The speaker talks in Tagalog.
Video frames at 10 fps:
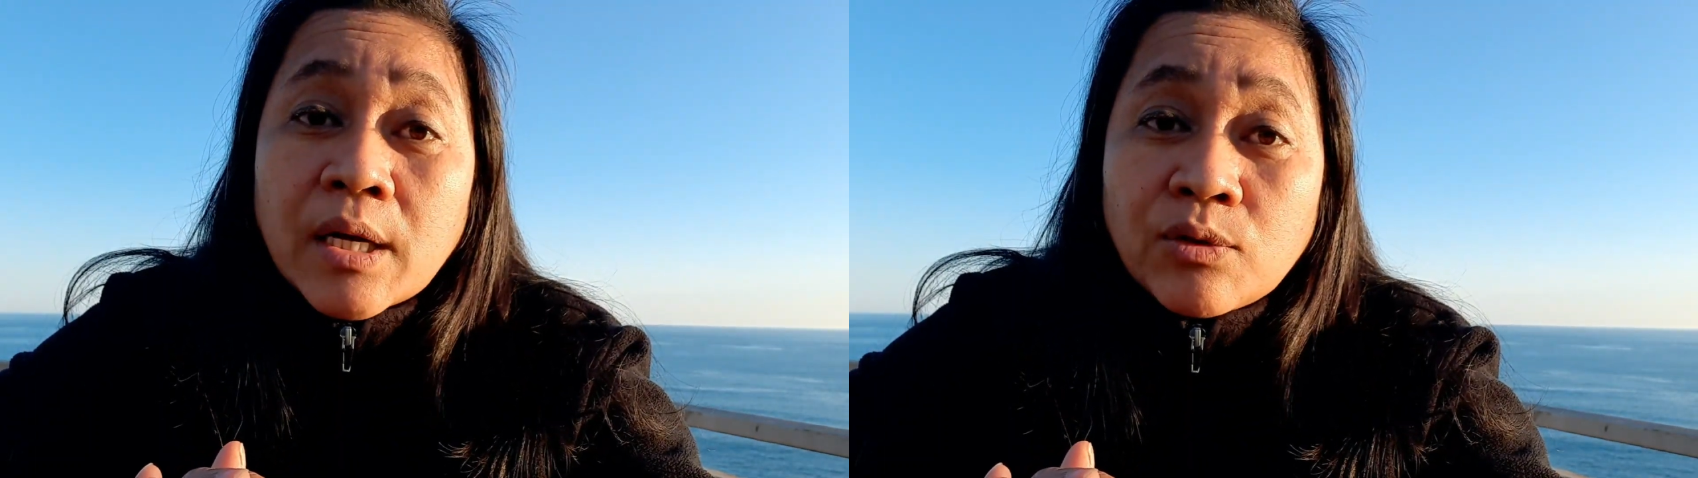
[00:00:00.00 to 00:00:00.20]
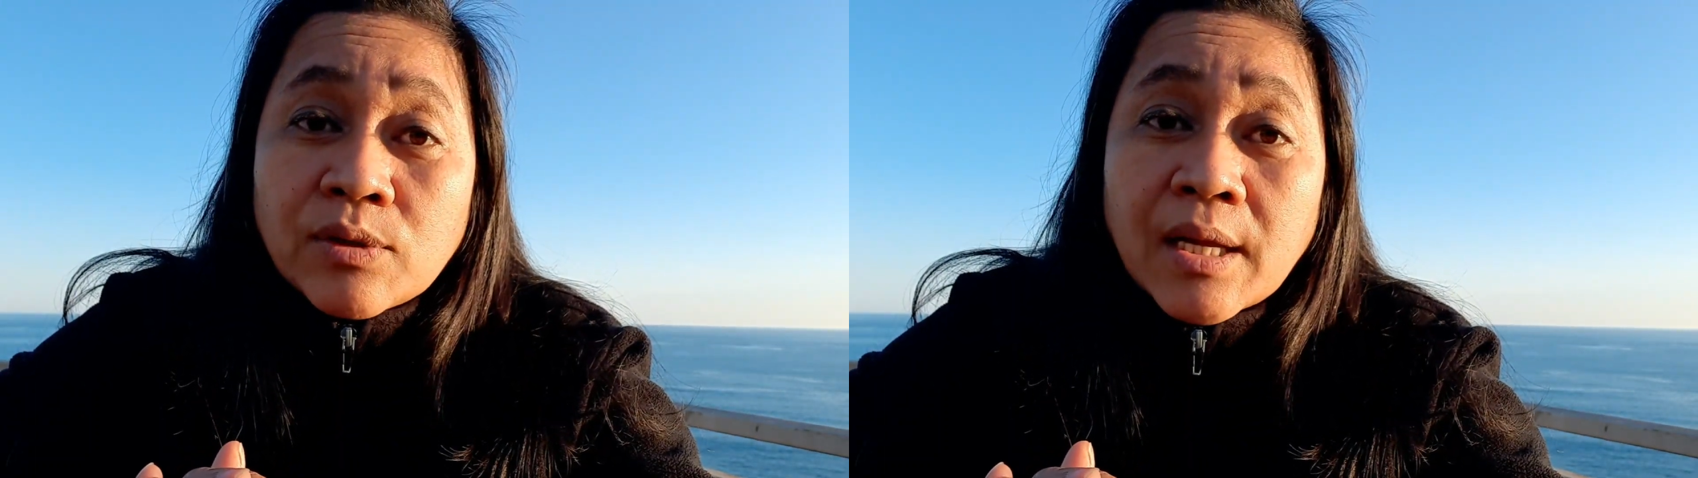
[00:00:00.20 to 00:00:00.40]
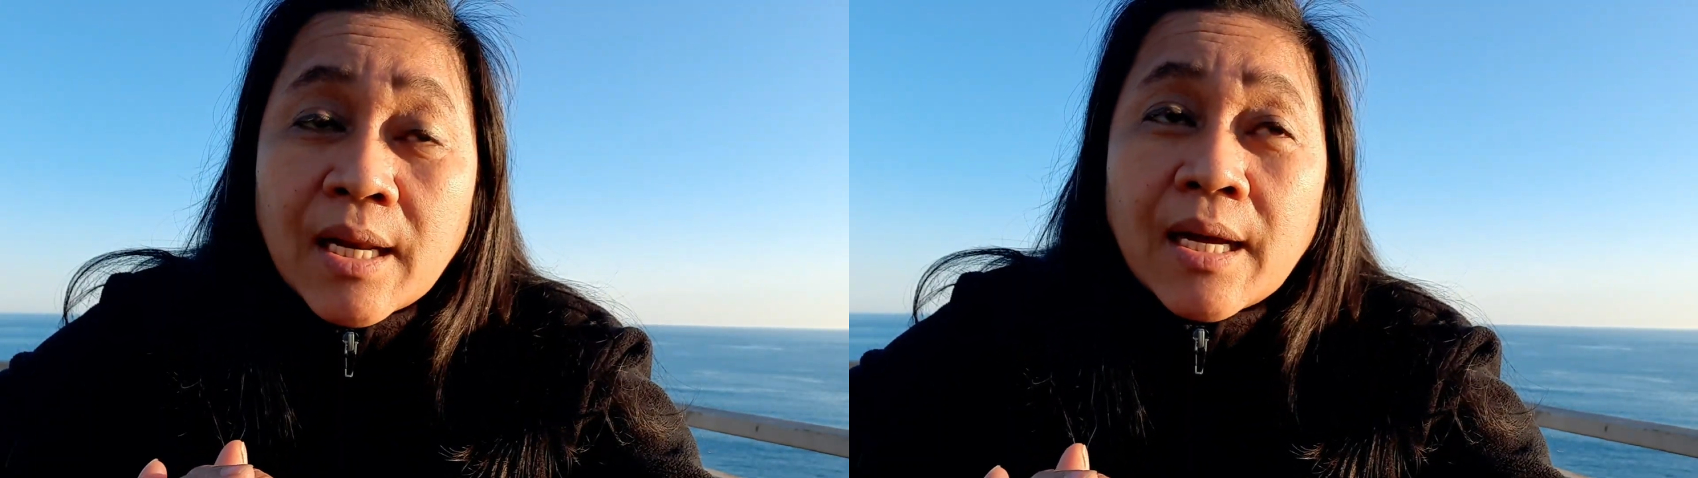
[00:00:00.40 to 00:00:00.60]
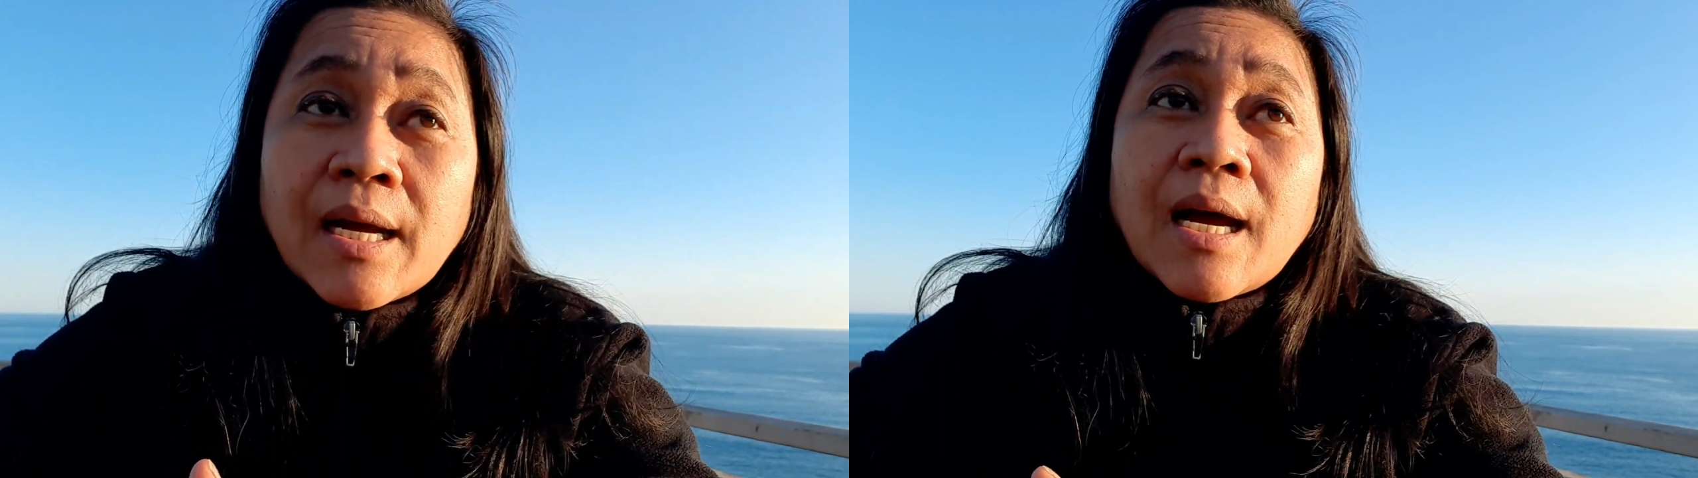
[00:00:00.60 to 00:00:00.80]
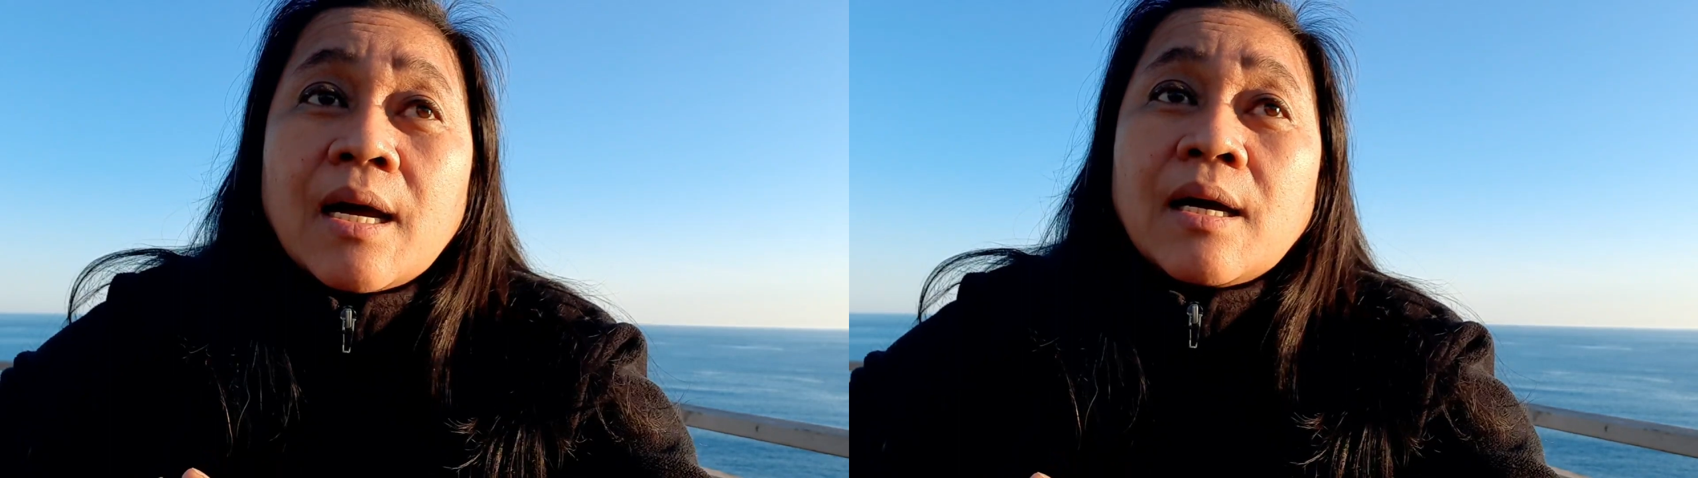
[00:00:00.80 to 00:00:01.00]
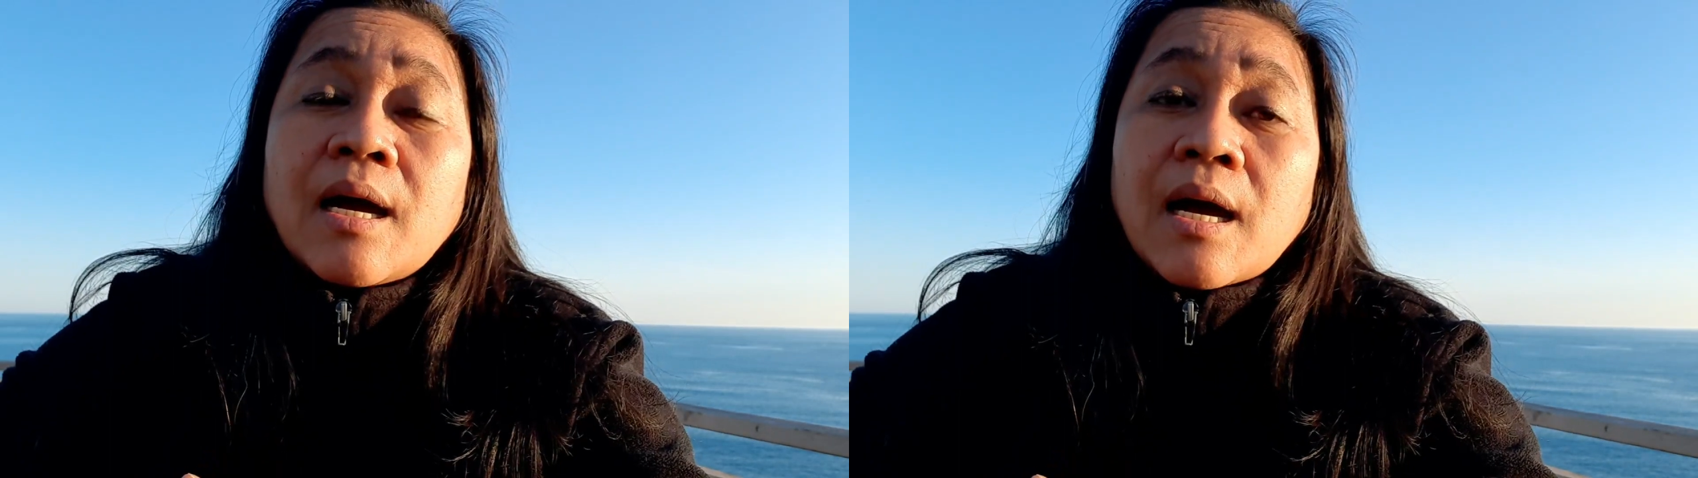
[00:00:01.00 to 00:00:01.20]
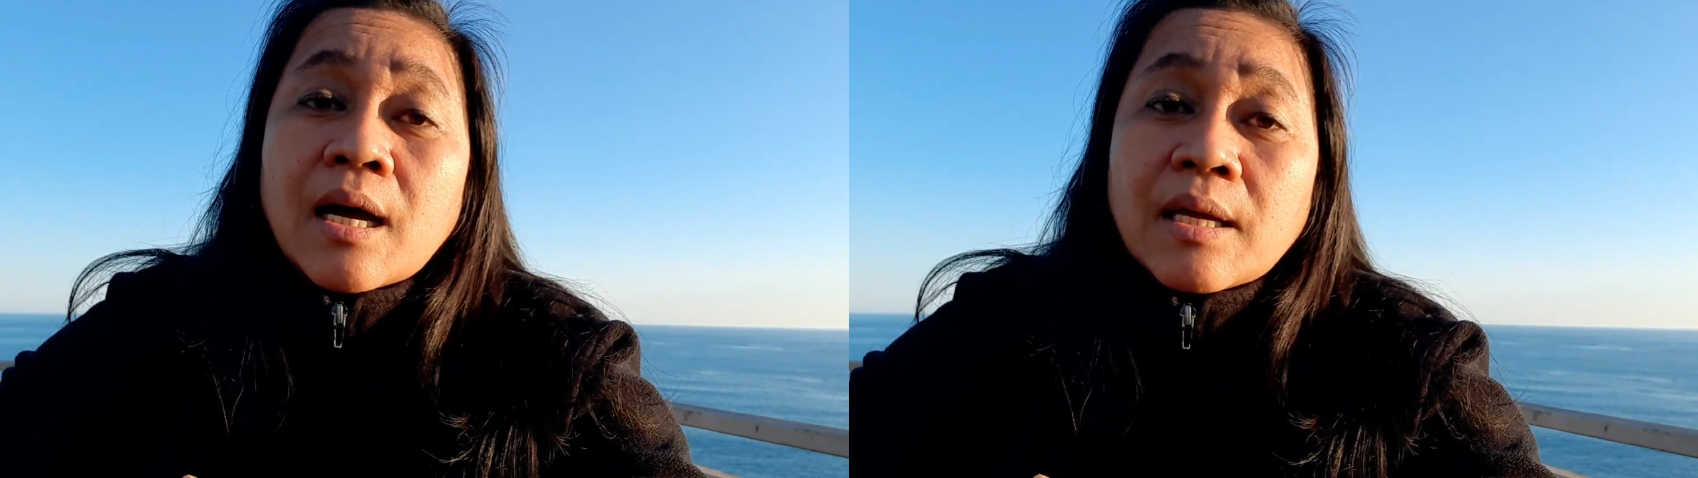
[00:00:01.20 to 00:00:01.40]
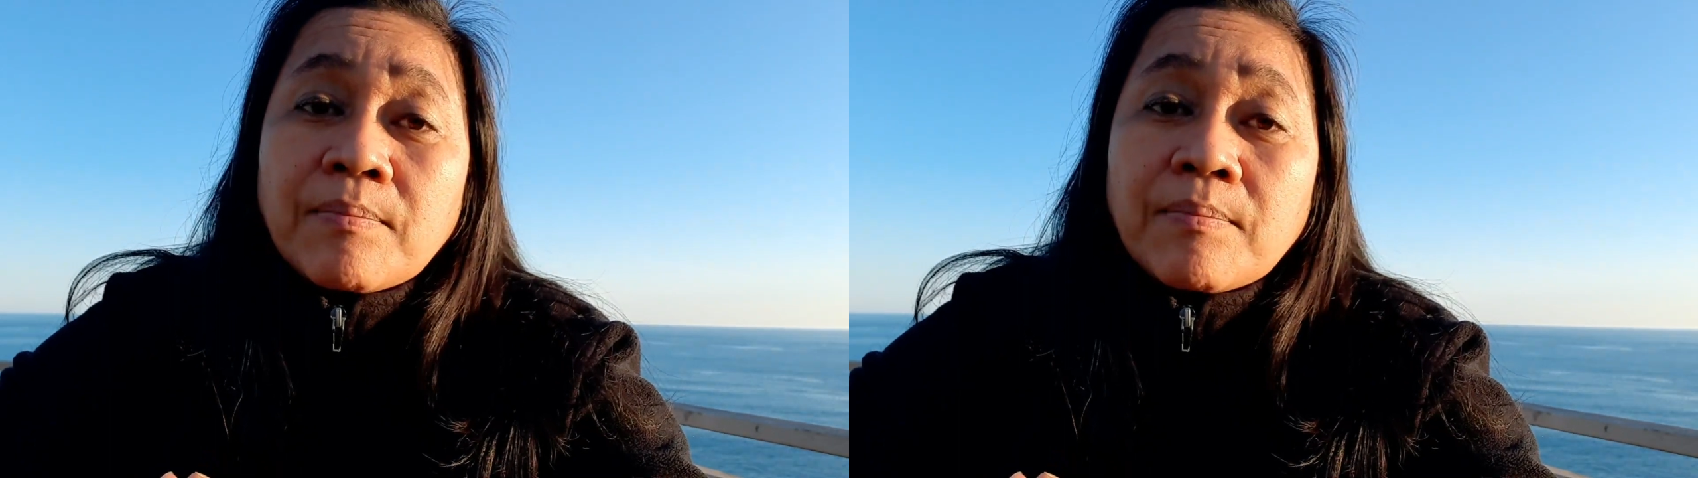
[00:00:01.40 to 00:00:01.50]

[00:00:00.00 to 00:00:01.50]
kayo talagang uh,